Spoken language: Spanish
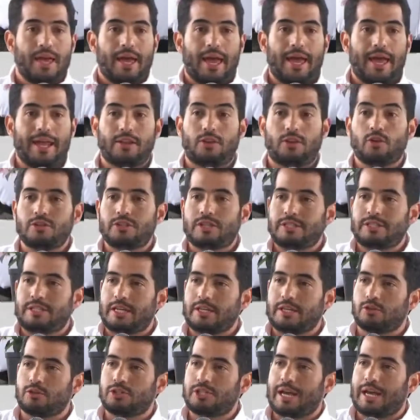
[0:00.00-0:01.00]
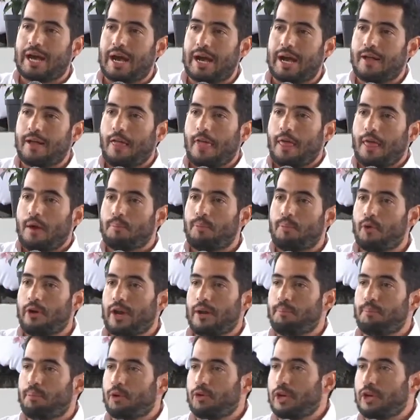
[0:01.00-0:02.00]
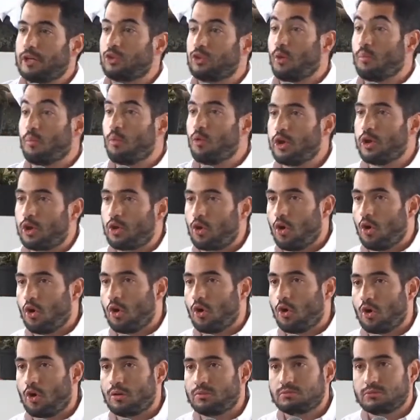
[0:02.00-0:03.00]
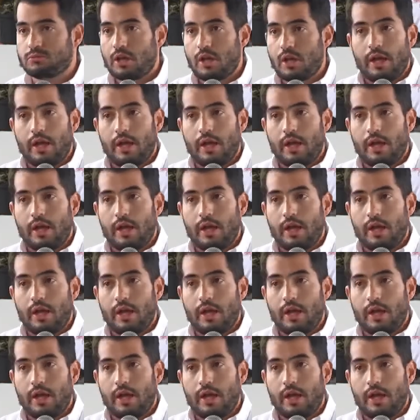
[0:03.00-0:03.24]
Entonces eso ya pone el proyecto muy cojo